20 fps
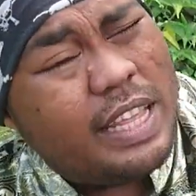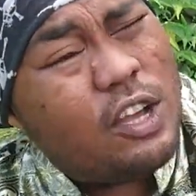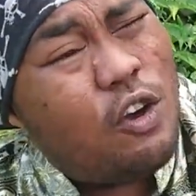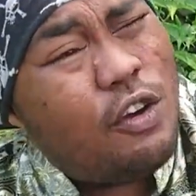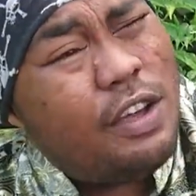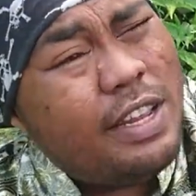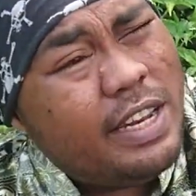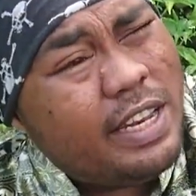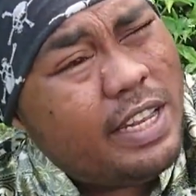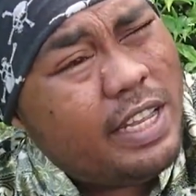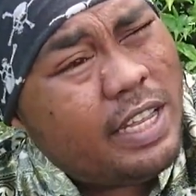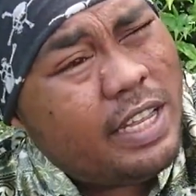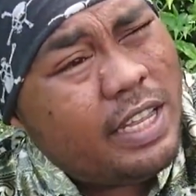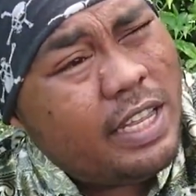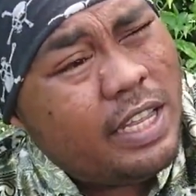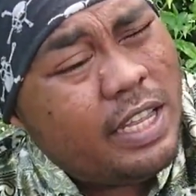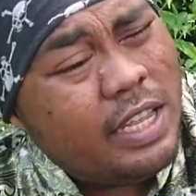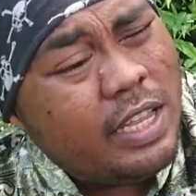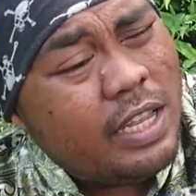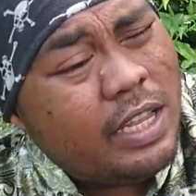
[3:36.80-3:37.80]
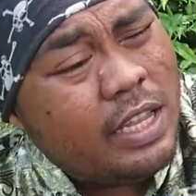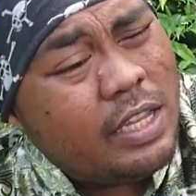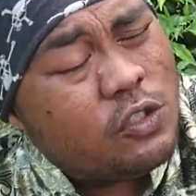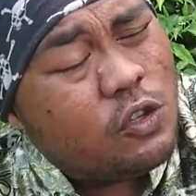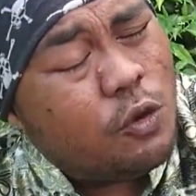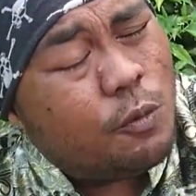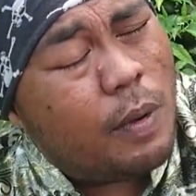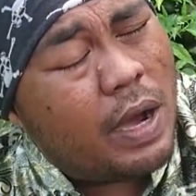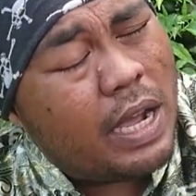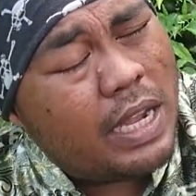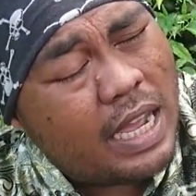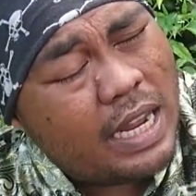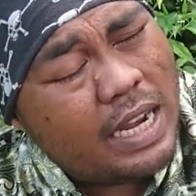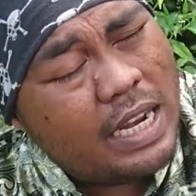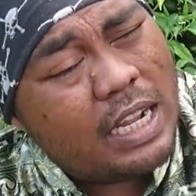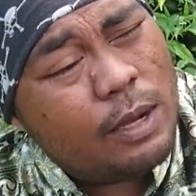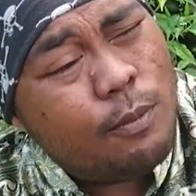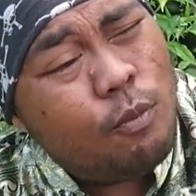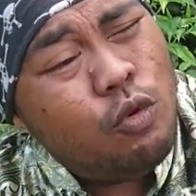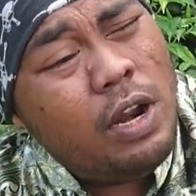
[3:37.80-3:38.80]
teko ini supaya di
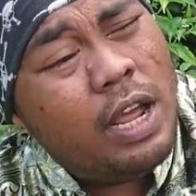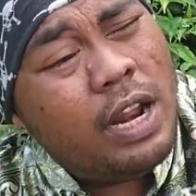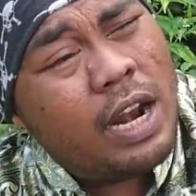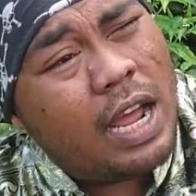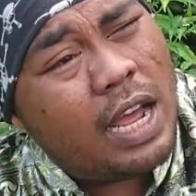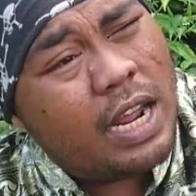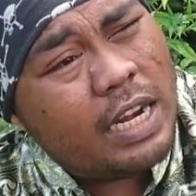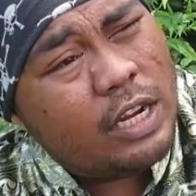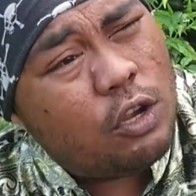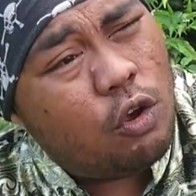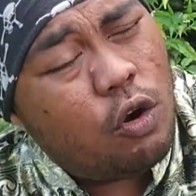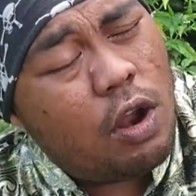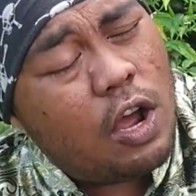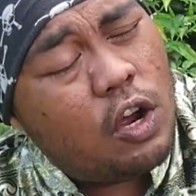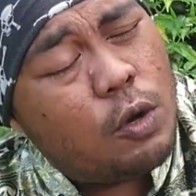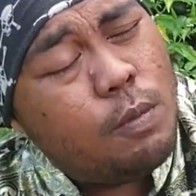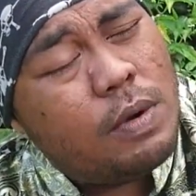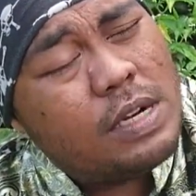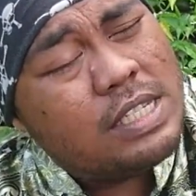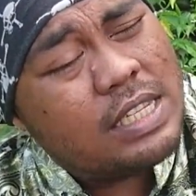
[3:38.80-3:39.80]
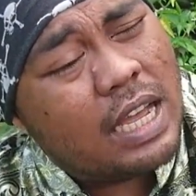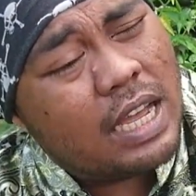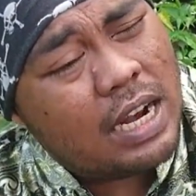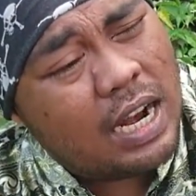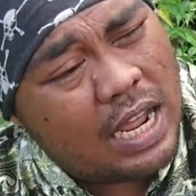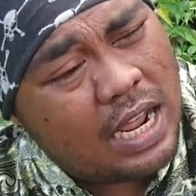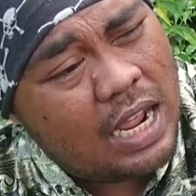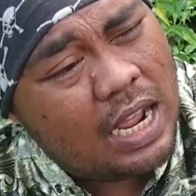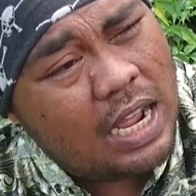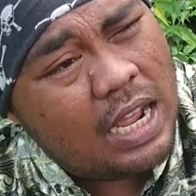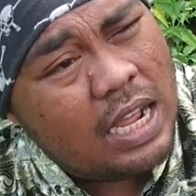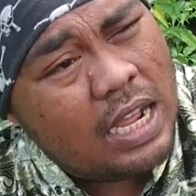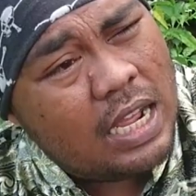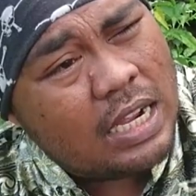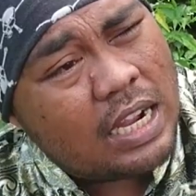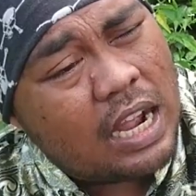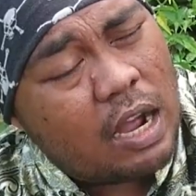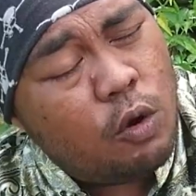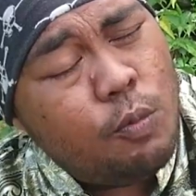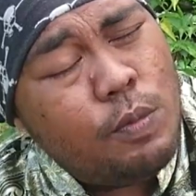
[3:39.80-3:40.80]
kemudian hari kalau aku bersalah
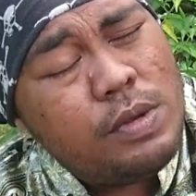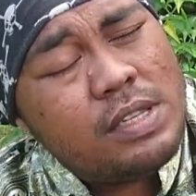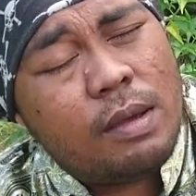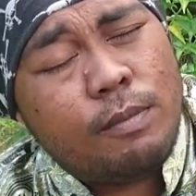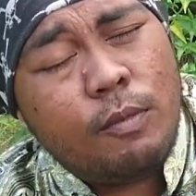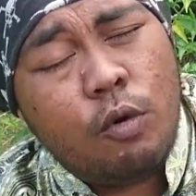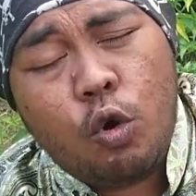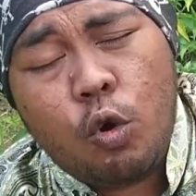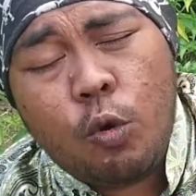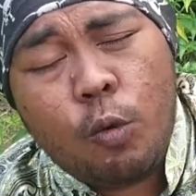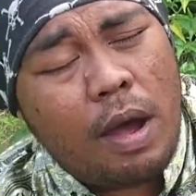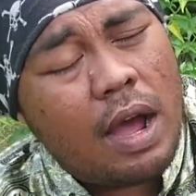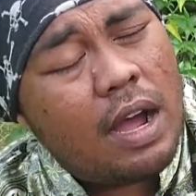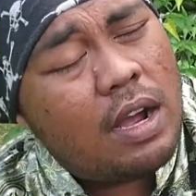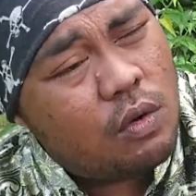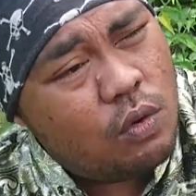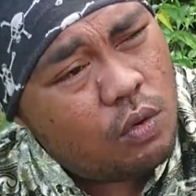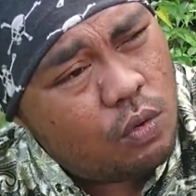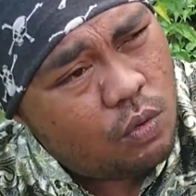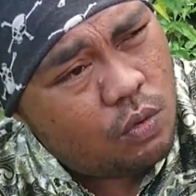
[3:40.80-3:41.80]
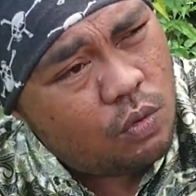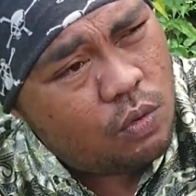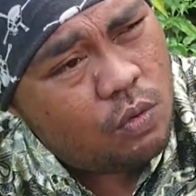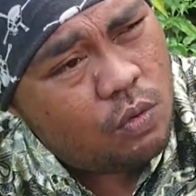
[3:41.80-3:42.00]
kamu bisa menghukum aku